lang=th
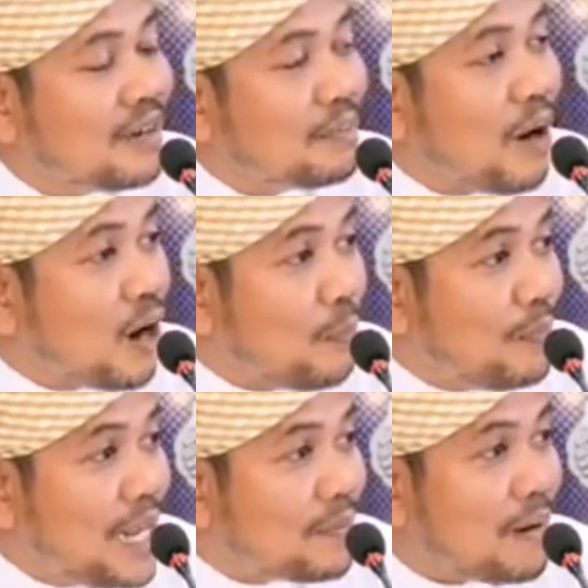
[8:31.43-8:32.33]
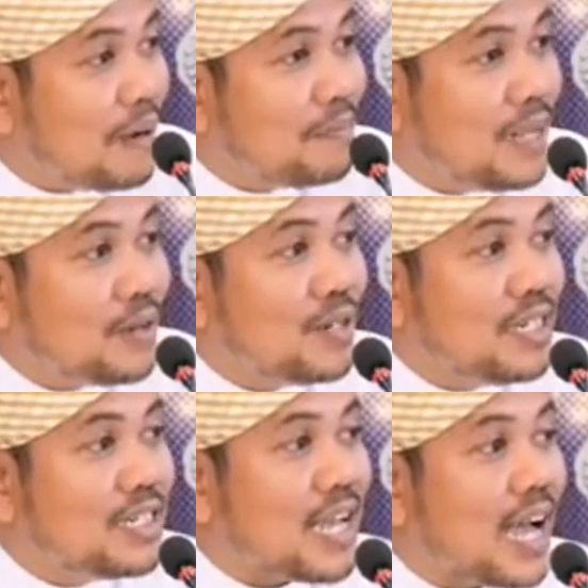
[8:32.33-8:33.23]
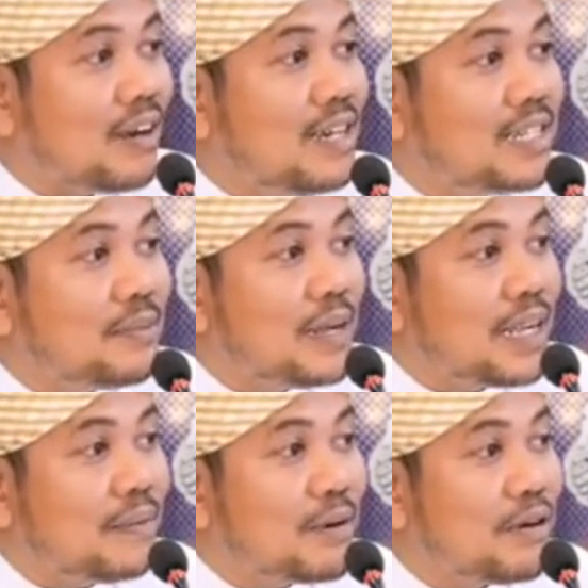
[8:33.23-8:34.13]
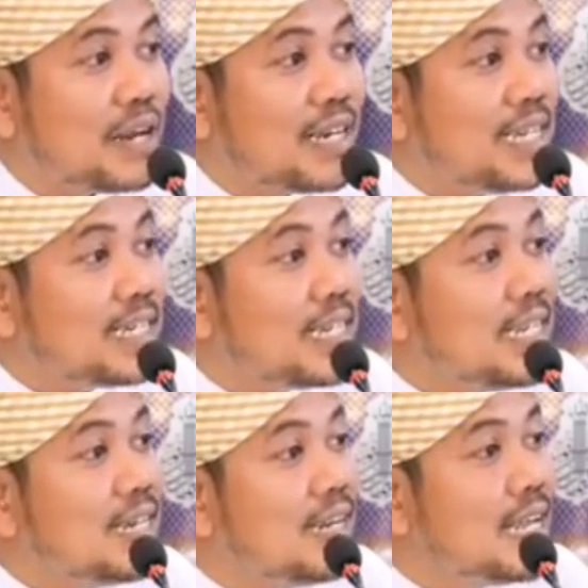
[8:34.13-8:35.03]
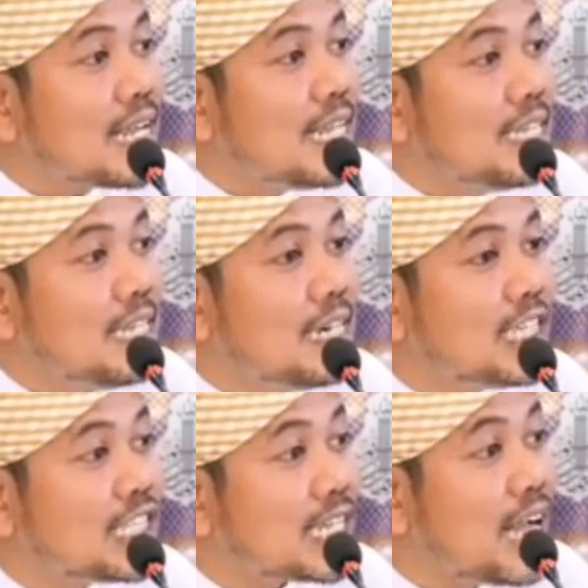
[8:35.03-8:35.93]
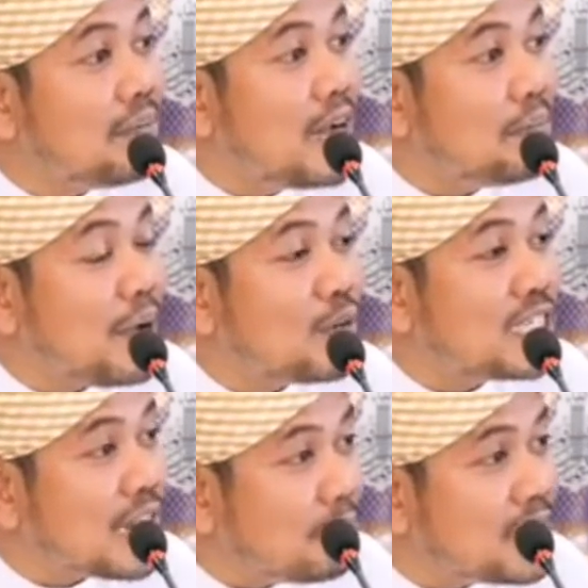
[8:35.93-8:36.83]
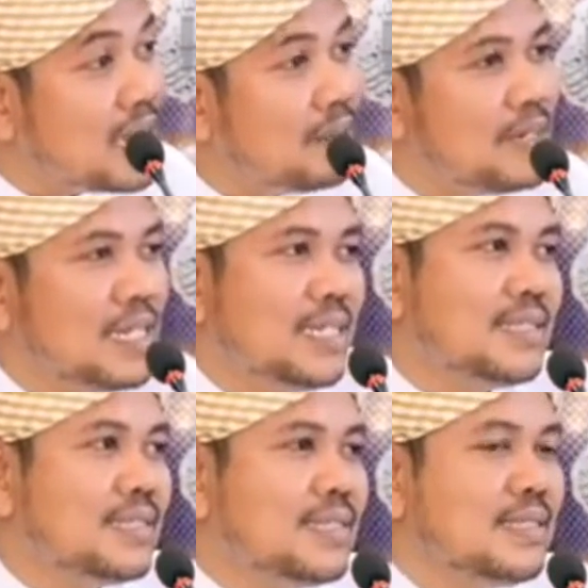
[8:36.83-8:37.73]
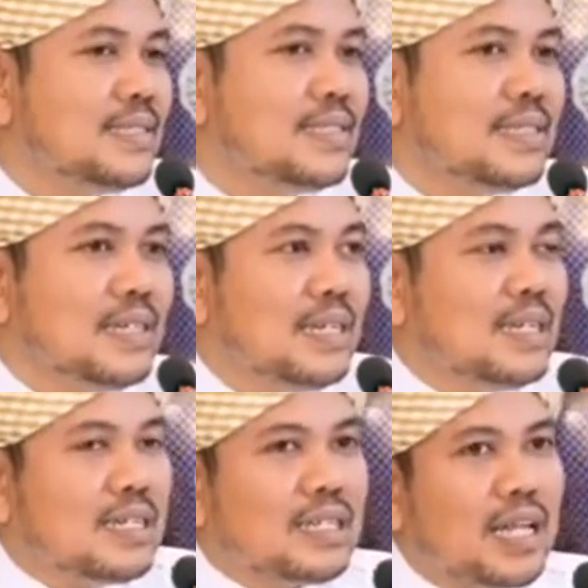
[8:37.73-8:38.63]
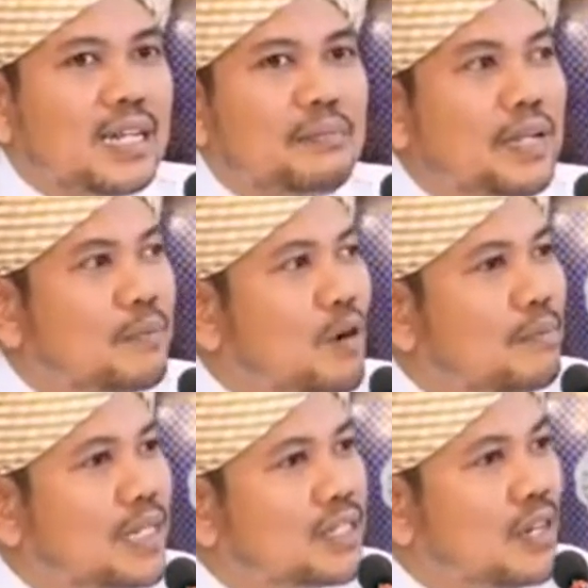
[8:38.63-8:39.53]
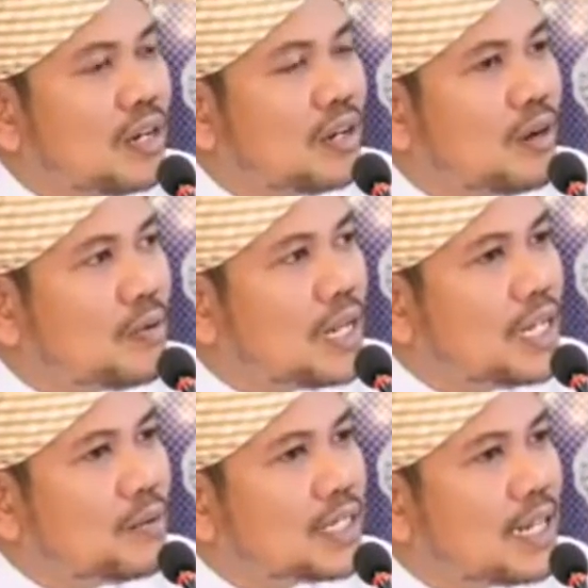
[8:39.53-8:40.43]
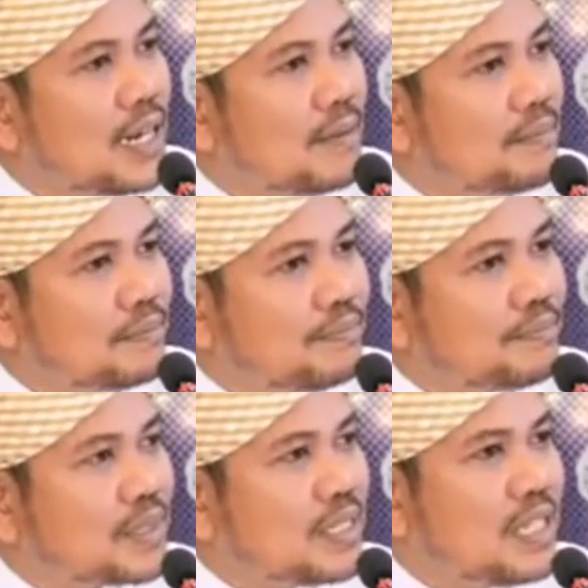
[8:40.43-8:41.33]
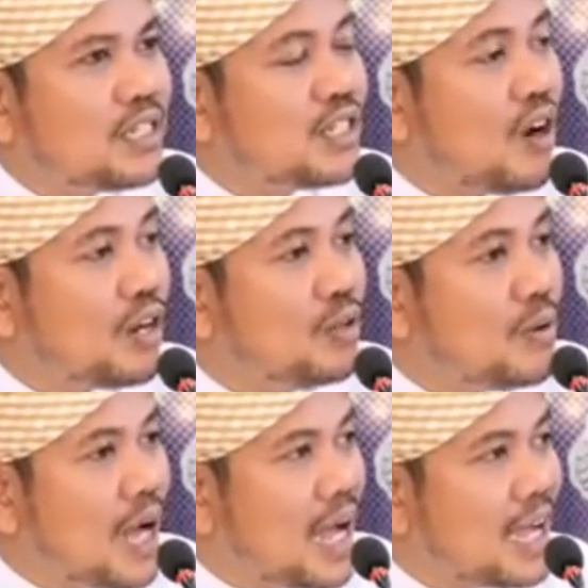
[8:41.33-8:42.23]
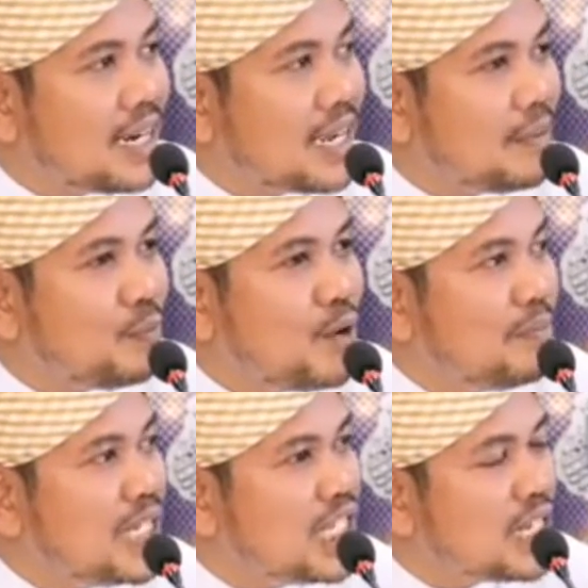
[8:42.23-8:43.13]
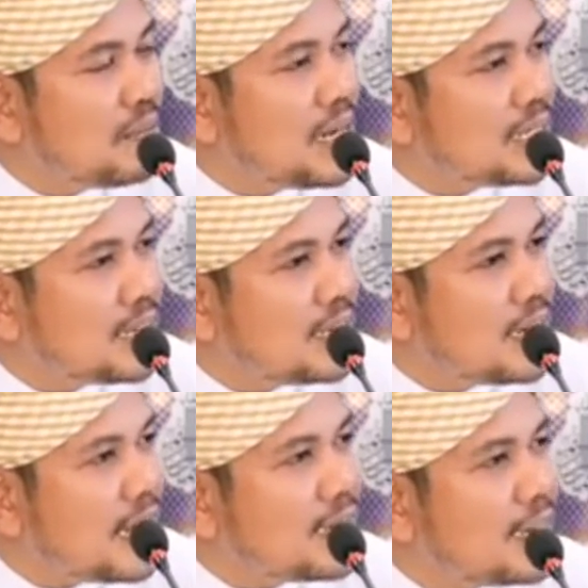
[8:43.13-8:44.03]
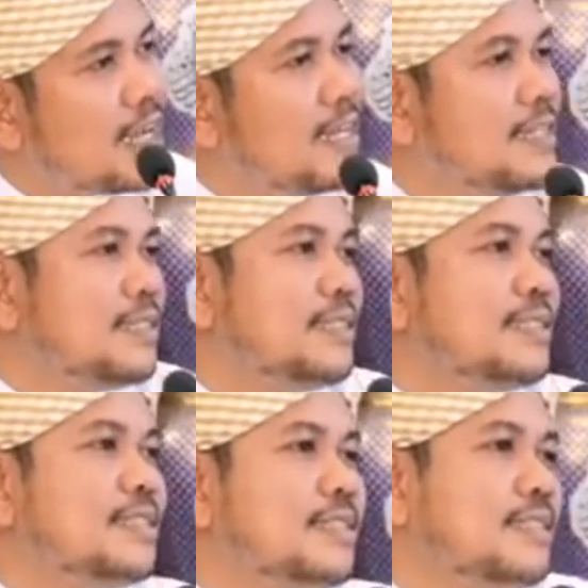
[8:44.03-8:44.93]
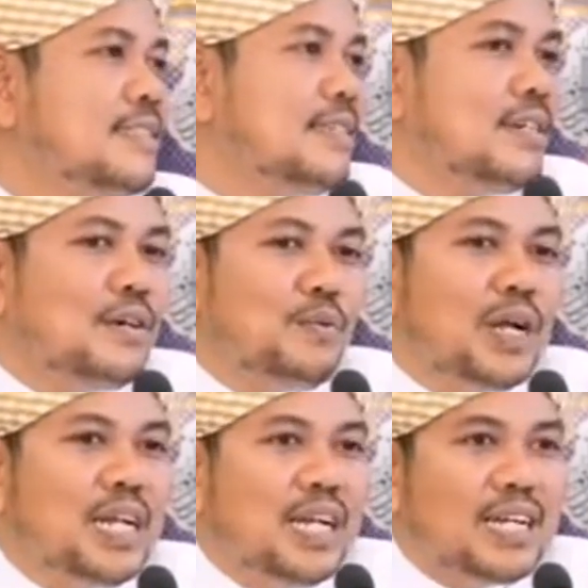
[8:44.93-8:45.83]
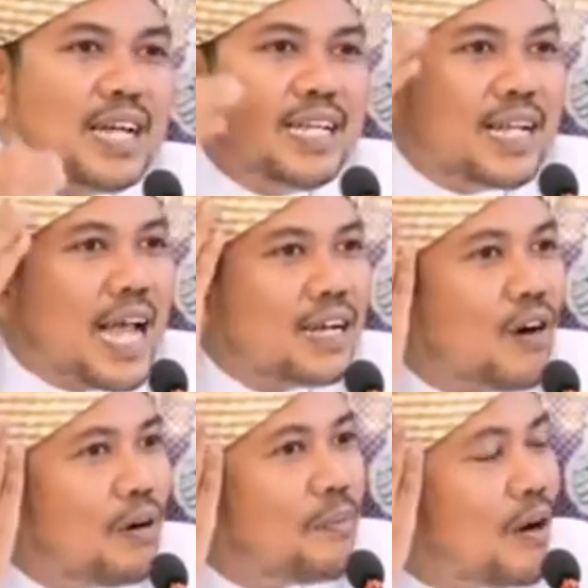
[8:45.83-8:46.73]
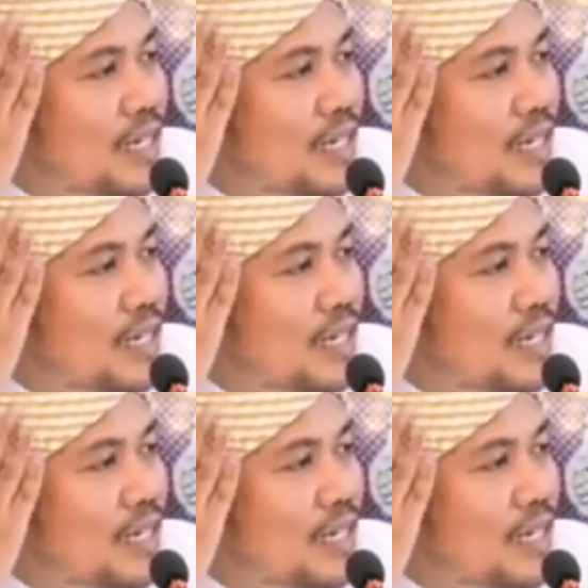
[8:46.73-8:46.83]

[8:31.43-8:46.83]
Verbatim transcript: พอเขาเพลียงพล้ำไอ้คนอิจฉาก็เลยทำไมครับเขาเรียกได้ทีเลยขยี้เลยชะตามะแปลว่าซ้ำเติมเลยท่านนบีมุฮัมมัดศ็อลลัลลอฮุอะลัยฮิวะซัลลัมจึงสอนดูอานะครับว่ามินชะมาตะติลอะดะวันหนึ่งในการขอพร